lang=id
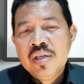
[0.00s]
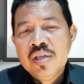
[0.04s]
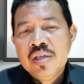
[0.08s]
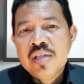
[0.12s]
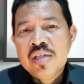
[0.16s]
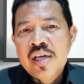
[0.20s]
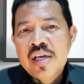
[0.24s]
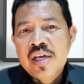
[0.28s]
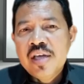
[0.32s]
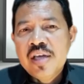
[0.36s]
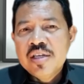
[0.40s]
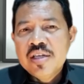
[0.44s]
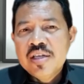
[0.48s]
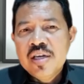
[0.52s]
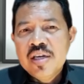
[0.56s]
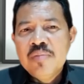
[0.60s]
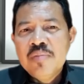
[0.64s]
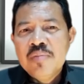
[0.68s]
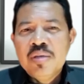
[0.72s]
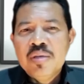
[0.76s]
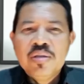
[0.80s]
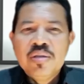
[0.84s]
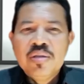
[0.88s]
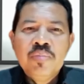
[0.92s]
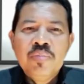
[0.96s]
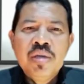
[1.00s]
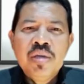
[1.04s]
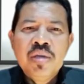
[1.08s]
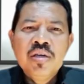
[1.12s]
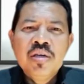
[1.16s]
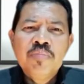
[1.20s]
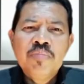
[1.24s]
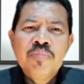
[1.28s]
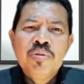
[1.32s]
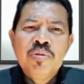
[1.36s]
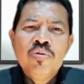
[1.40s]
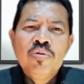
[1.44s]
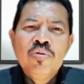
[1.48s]
Sayangnya masih
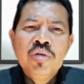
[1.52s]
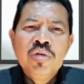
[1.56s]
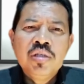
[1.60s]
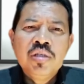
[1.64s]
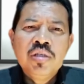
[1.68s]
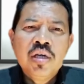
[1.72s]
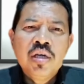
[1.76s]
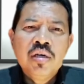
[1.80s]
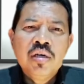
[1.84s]
banyak penulis